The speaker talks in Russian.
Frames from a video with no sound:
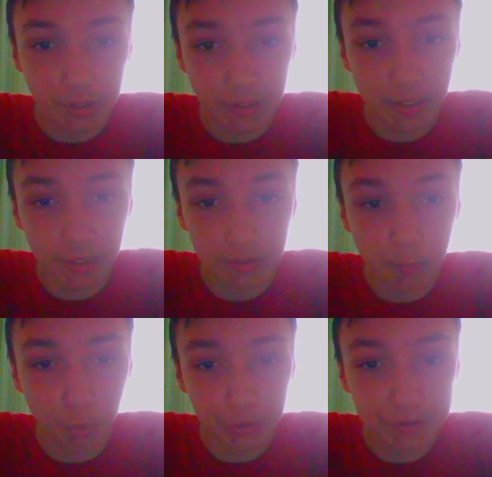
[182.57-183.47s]
ехать
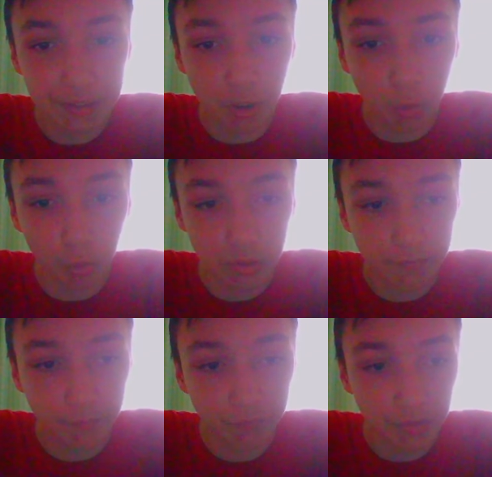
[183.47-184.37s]
на поиски
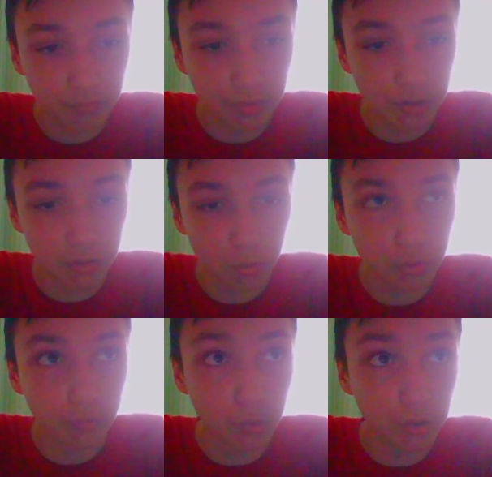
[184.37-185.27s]
Рода. Ведь
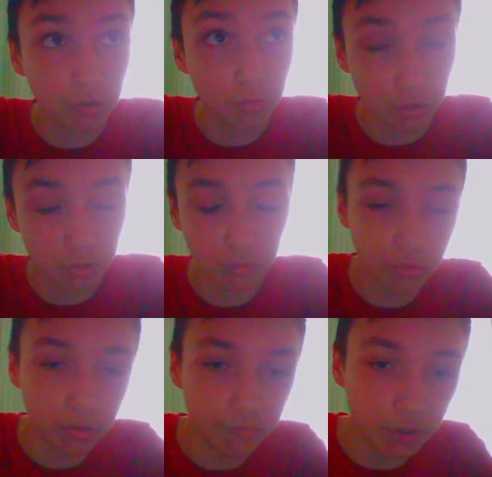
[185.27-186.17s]
Род вроде то...
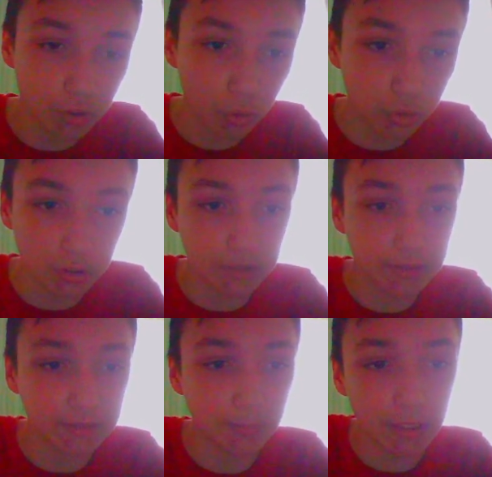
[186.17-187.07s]
Ведь Род
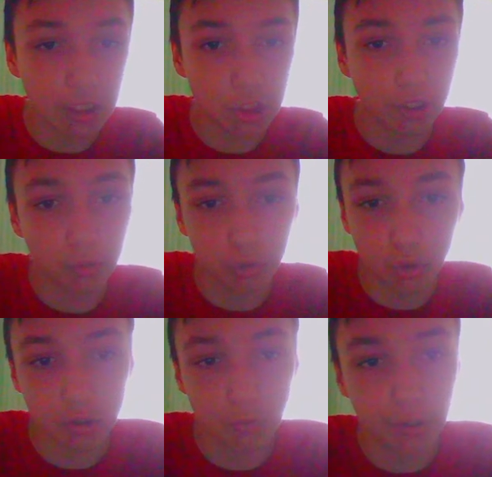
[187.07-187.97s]
э, с монашкой
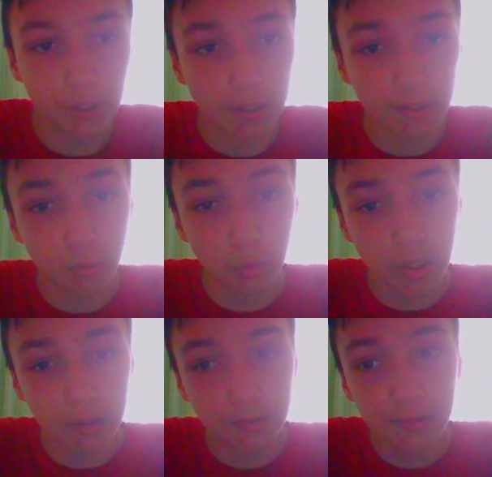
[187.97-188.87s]
тоже уехали
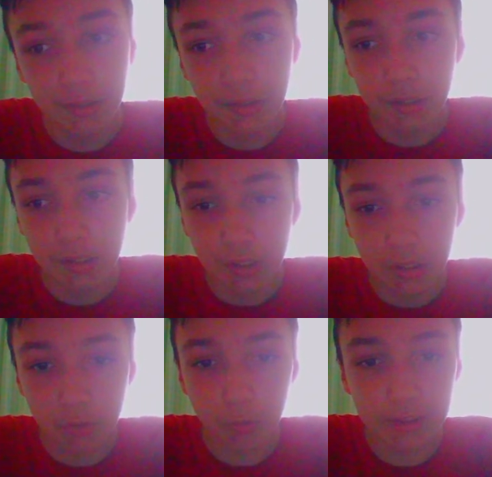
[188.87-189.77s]
куда-то.
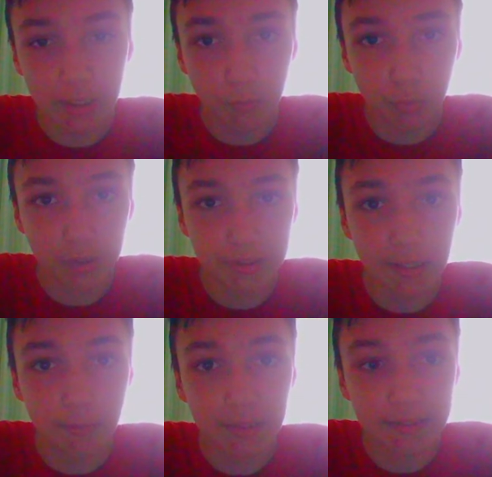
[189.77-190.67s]
И он будет
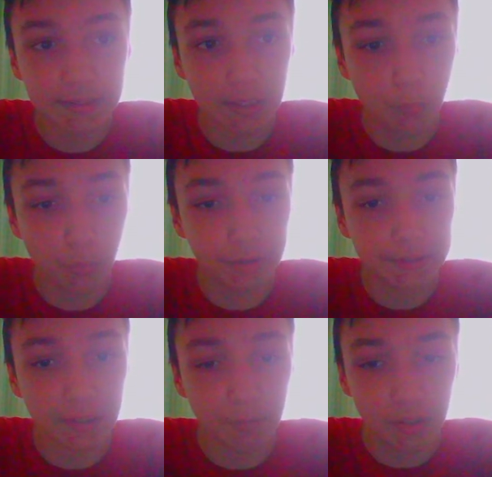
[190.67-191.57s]
заниматься
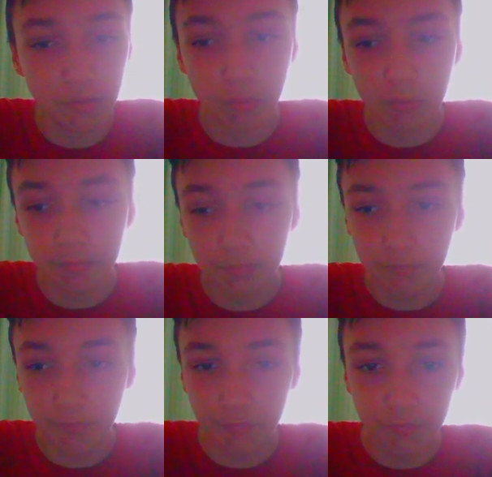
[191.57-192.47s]
поисками его.
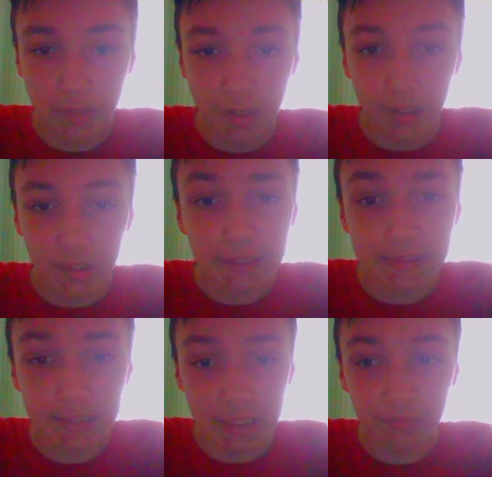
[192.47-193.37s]
И
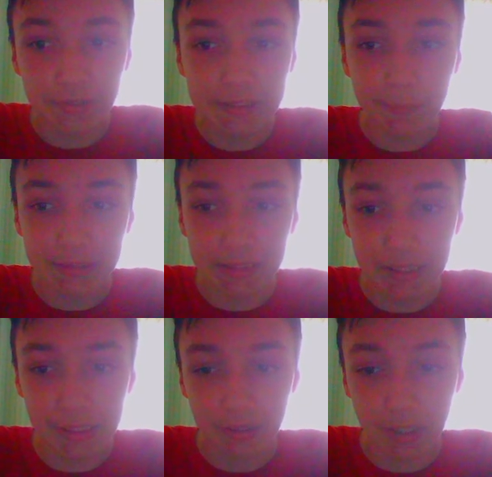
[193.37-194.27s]
за этим всем
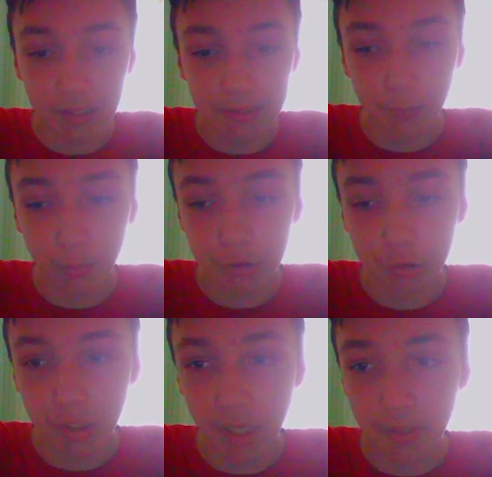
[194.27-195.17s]
следил как раз с
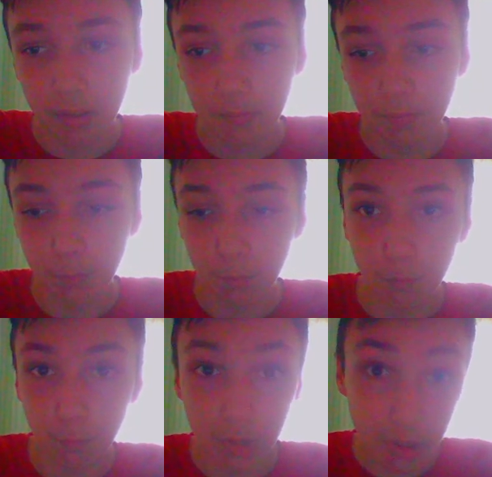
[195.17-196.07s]
помощью камер
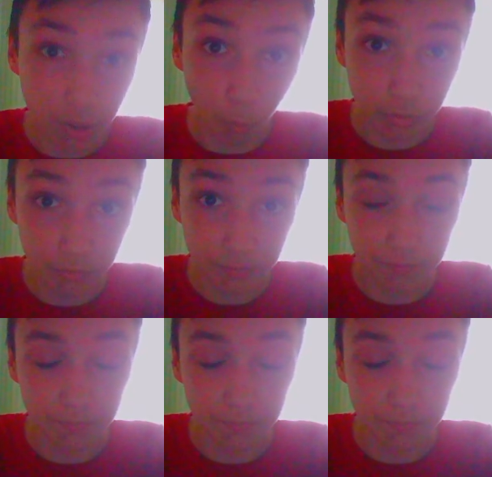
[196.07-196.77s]
Мини-Род.